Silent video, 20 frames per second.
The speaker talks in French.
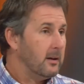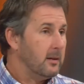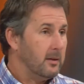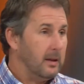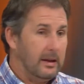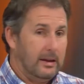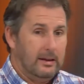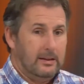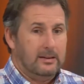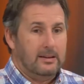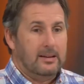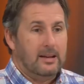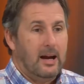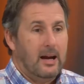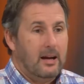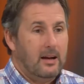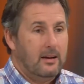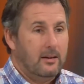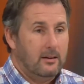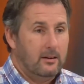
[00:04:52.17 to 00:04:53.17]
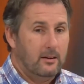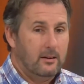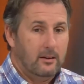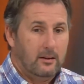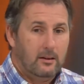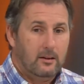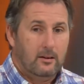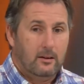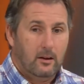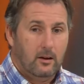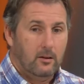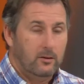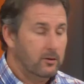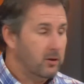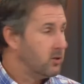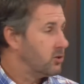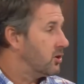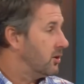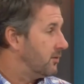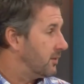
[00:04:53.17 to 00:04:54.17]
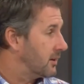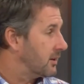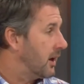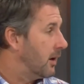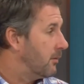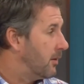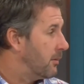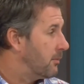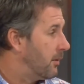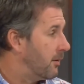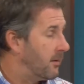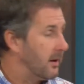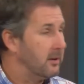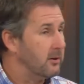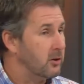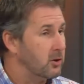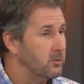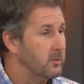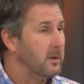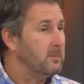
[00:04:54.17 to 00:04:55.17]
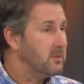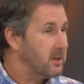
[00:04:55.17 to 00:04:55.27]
Ben et dans euh, l'Honda, j'ai fait quand même pas mal de chemin.